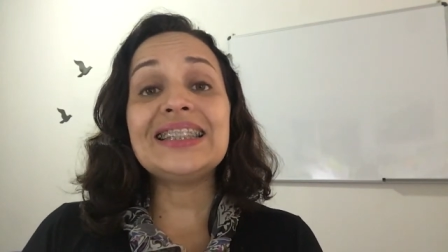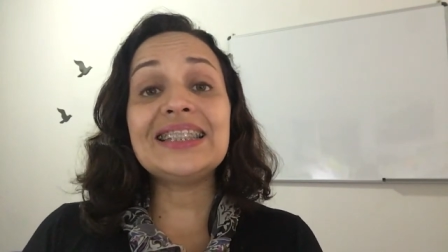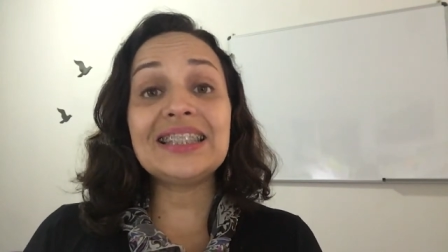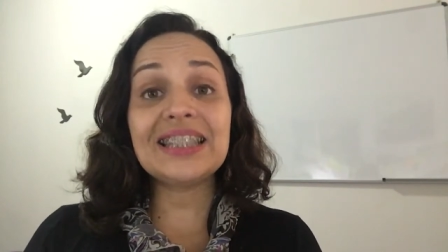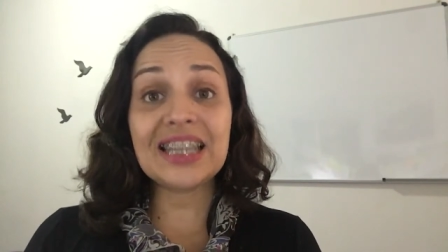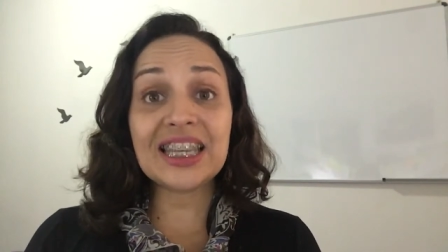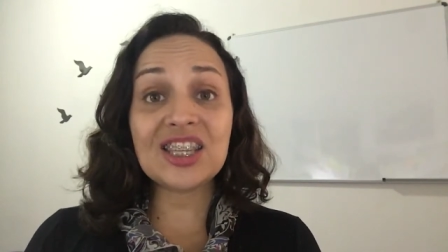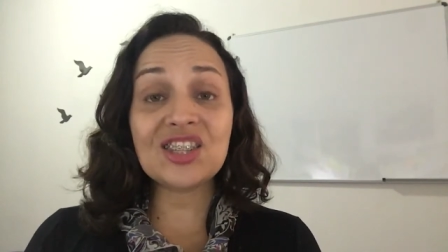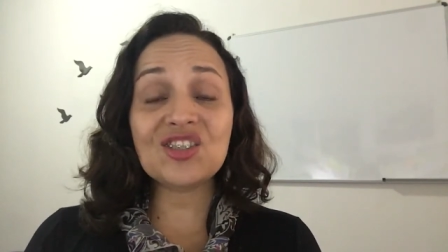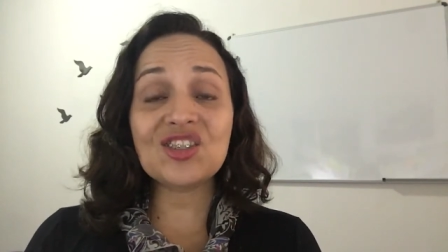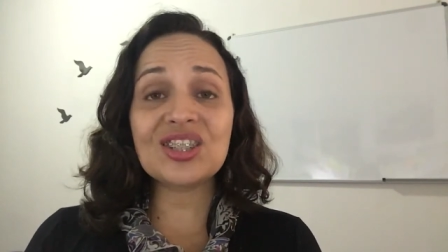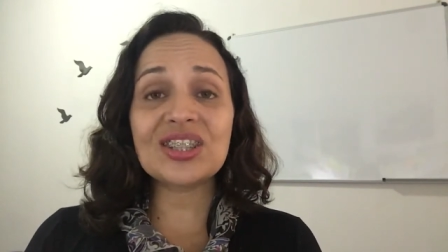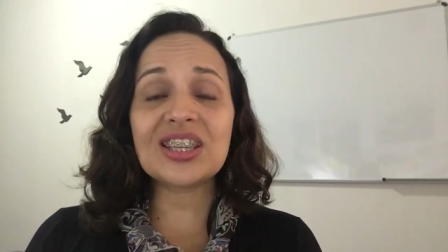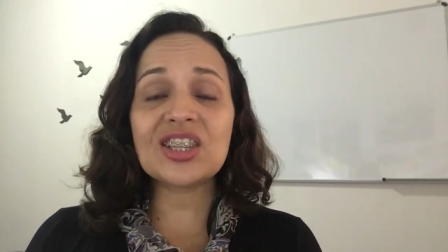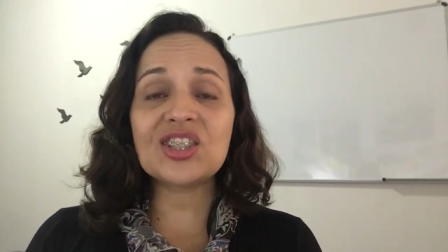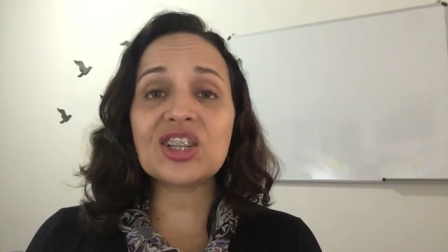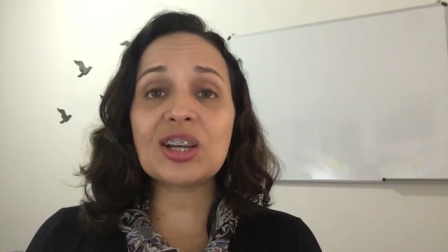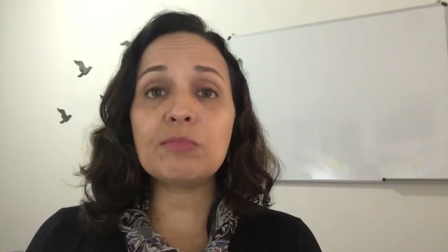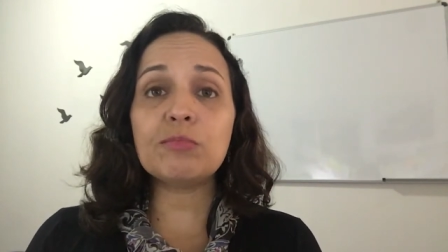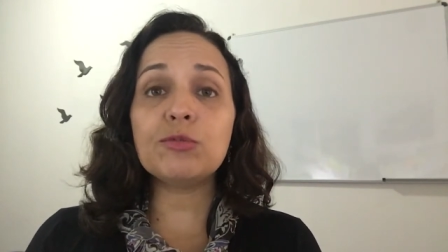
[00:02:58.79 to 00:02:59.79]
triste,
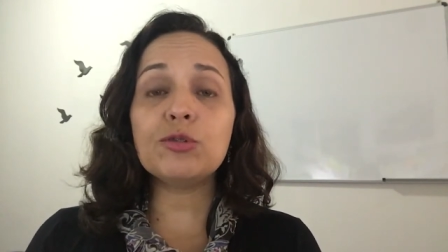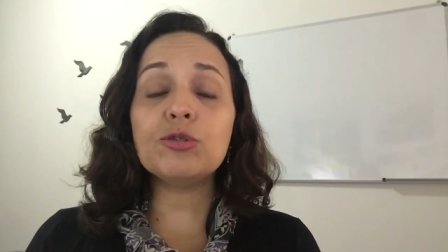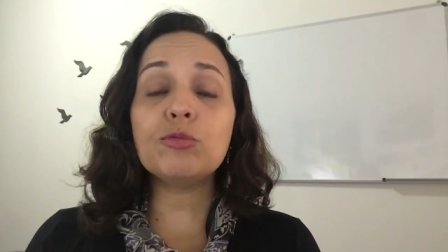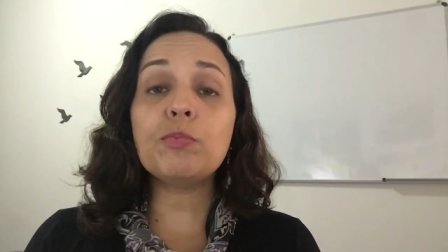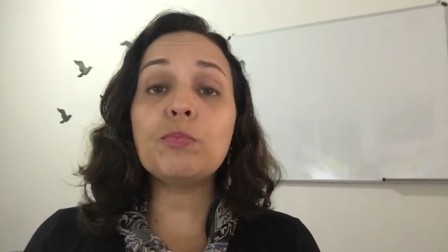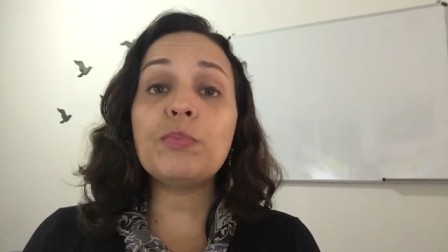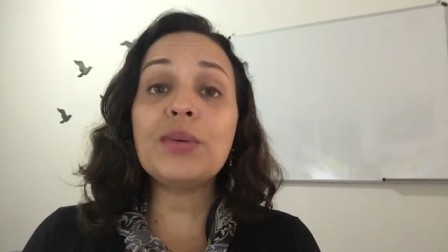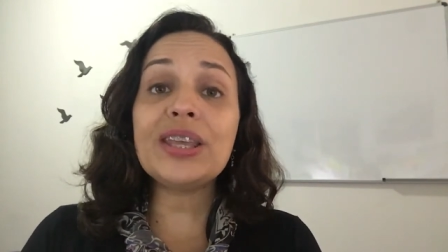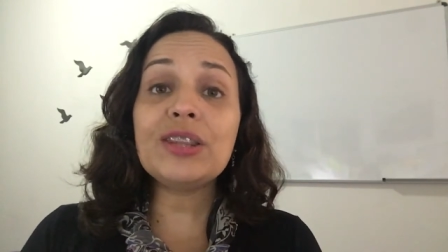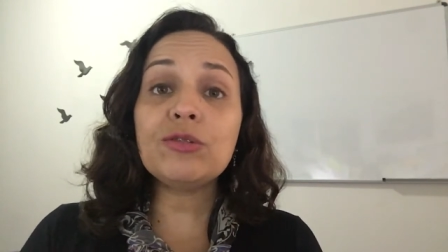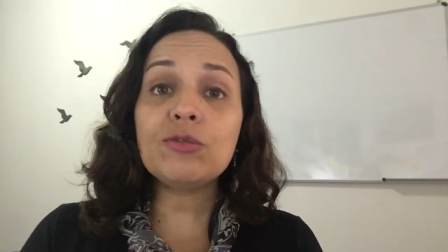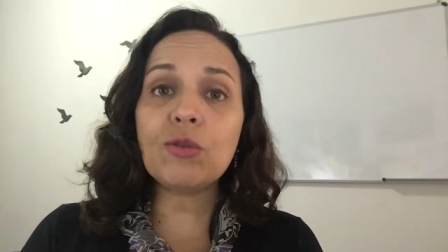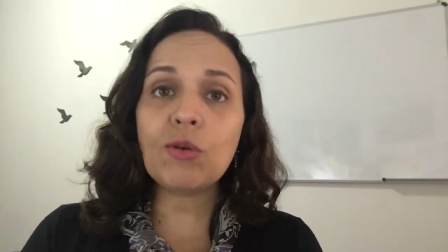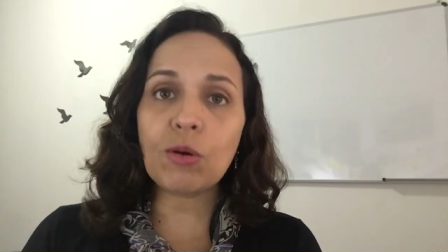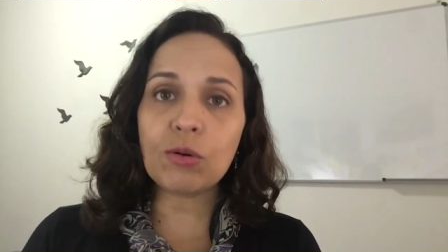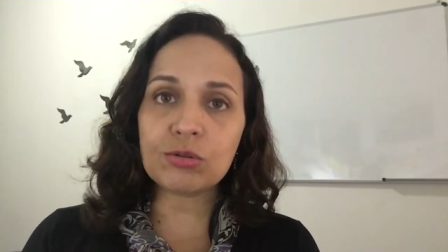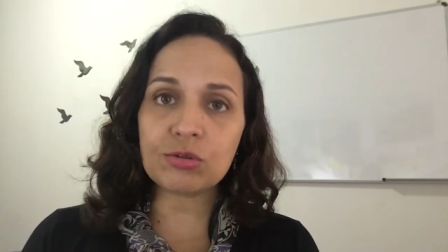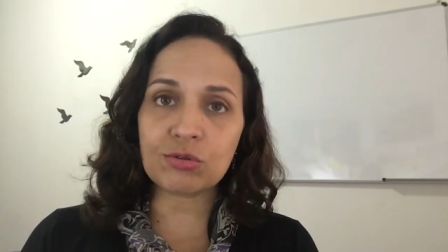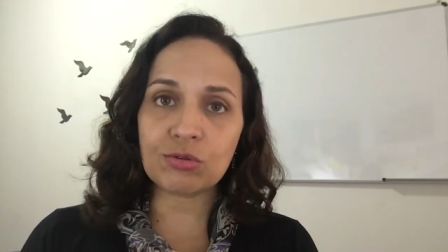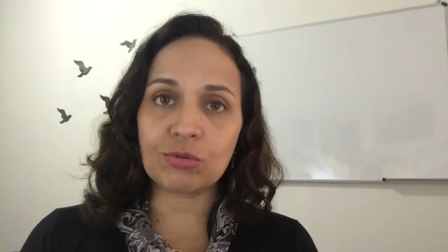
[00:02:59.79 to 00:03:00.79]
seja muito
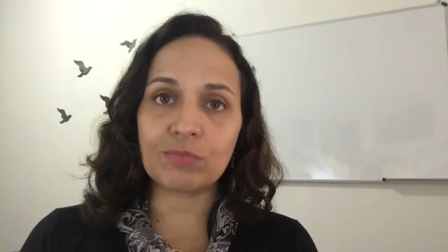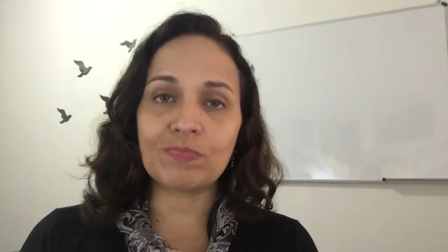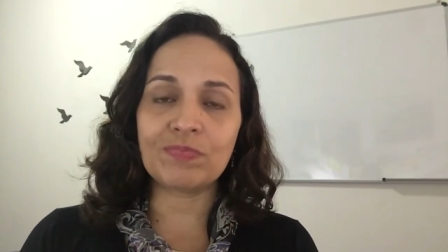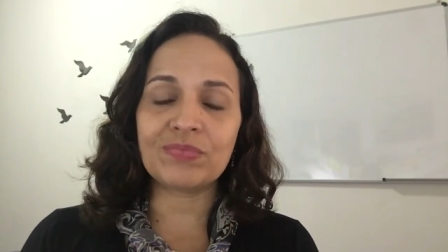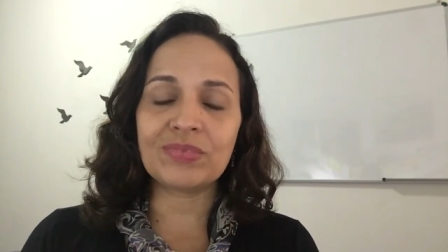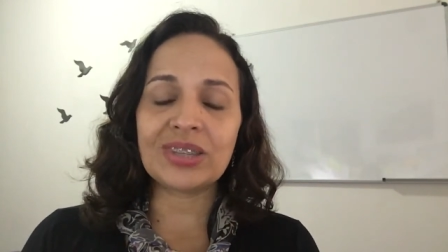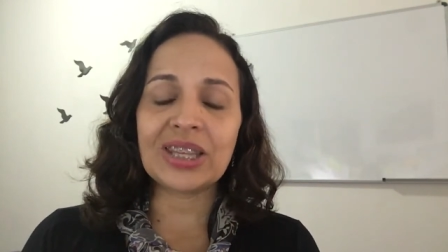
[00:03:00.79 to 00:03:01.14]
penoso.